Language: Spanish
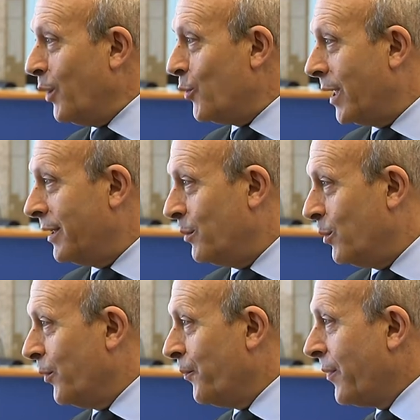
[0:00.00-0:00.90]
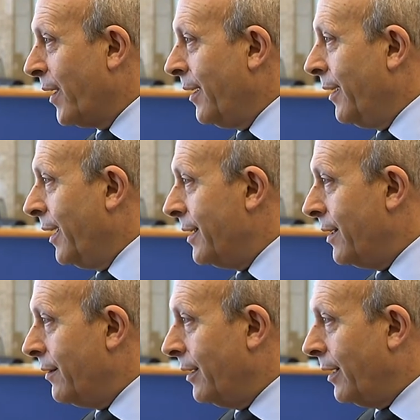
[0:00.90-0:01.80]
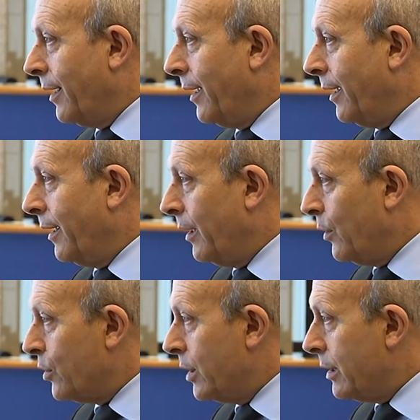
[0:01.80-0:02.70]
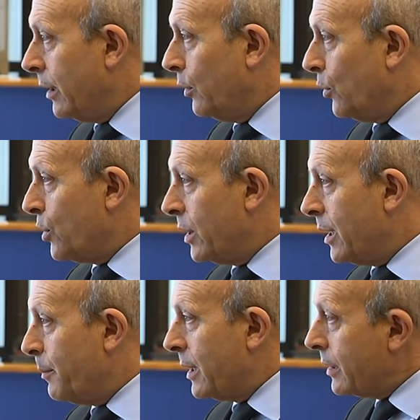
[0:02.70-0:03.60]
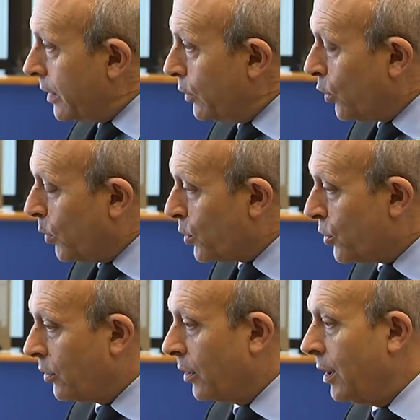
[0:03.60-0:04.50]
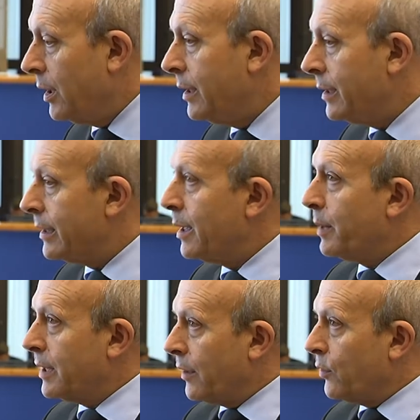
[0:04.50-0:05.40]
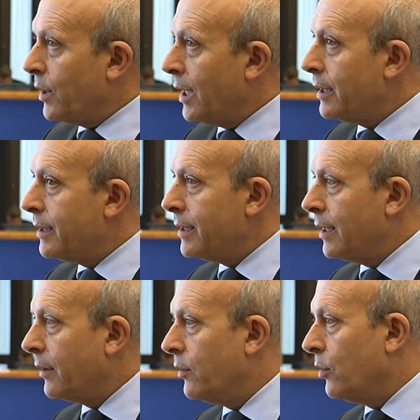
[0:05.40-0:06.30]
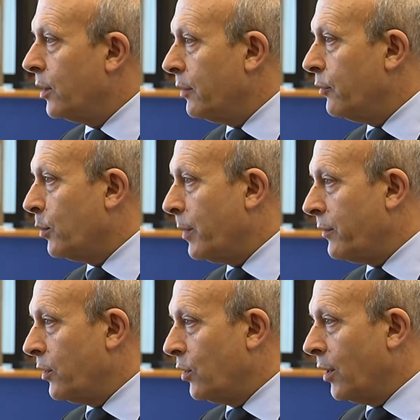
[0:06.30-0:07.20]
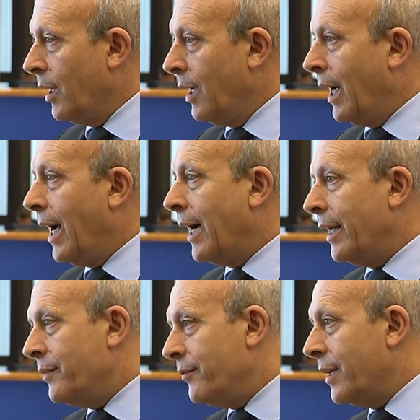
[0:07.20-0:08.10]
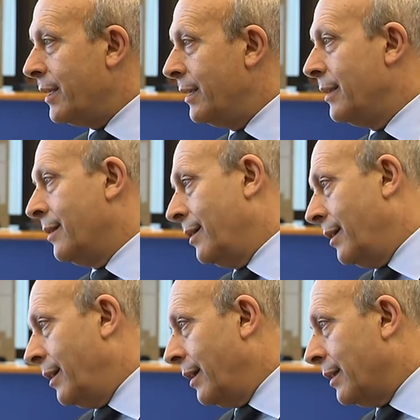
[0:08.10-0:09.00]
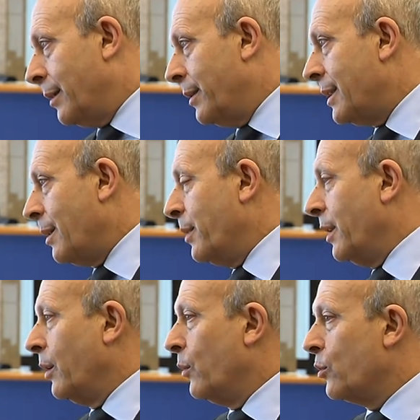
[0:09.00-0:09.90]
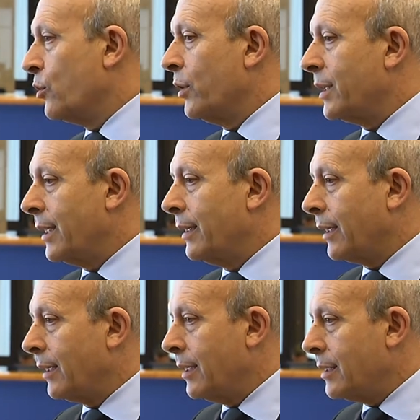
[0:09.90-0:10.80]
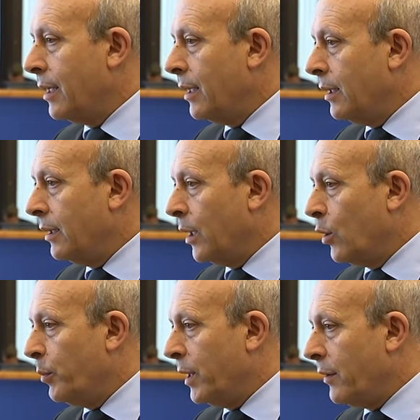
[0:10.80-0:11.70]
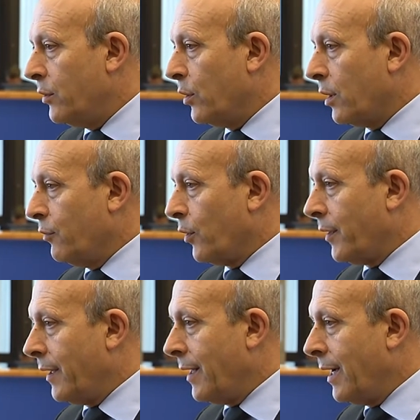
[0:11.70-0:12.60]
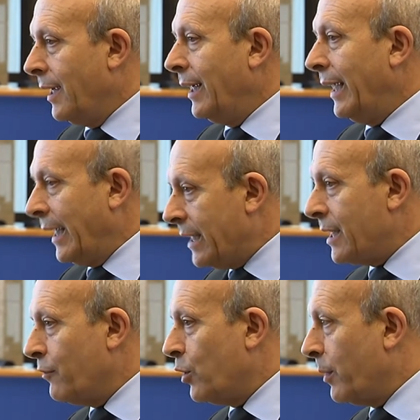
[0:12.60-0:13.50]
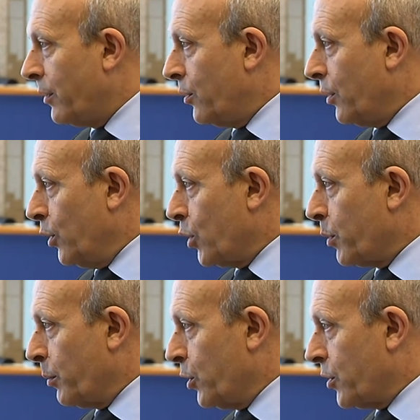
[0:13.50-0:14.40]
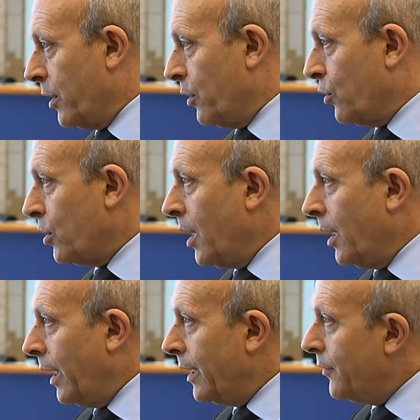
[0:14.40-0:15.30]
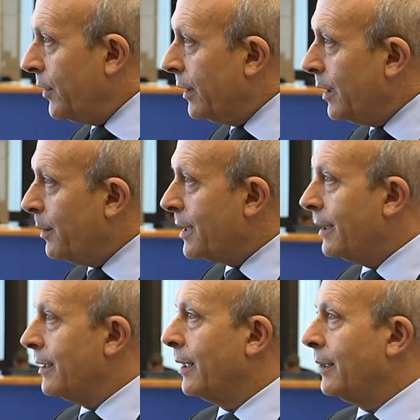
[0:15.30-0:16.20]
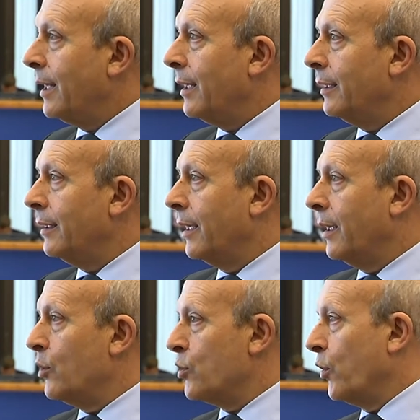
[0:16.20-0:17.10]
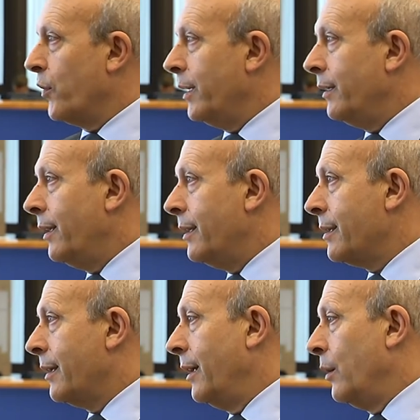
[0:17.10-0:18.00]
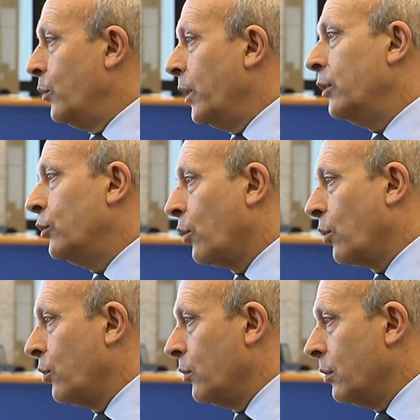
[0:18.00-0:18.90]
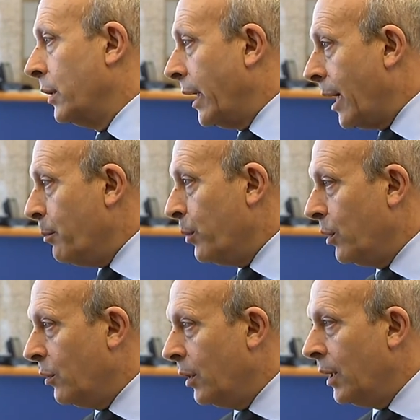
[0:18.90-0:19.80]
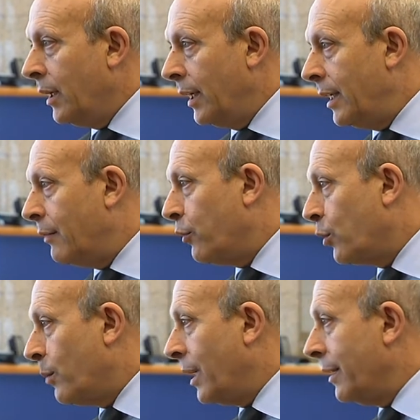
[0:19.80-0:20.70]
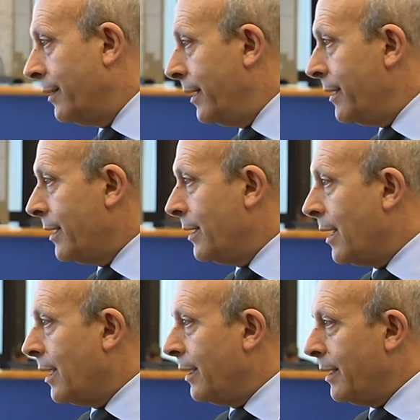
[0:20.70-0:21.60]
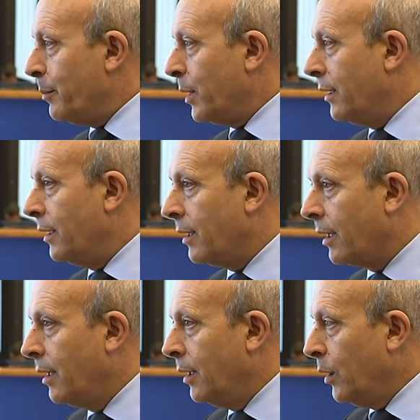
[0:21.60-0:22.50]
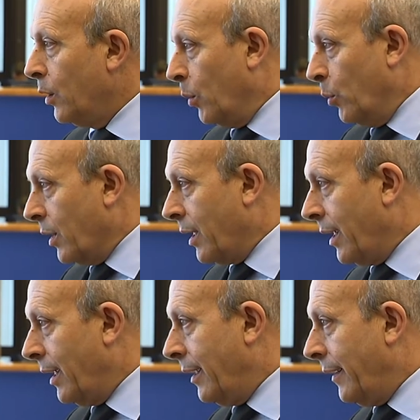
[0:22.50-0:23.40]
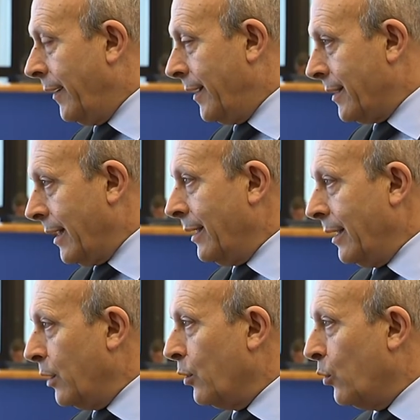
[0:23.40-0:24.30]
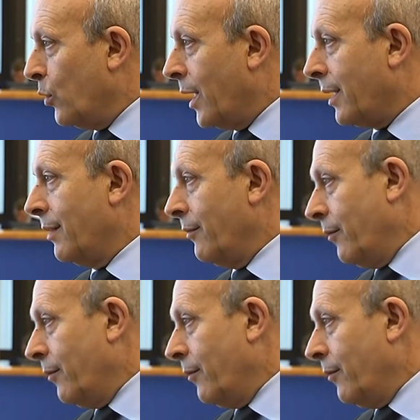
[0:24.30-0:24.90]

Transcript: educativo. Es decir, que los distintos sistemas, siendo como son sistemas nacionales de selección y de formación, hagan énfasis, eh, a través también incluso de estrategias de cooperación reforzada, en esa formación en los propios centros. En definitiva, se trata de que los docentes, en un entorno de cambio en la forma de enseñar y de aprender, como el que está teniendo lugar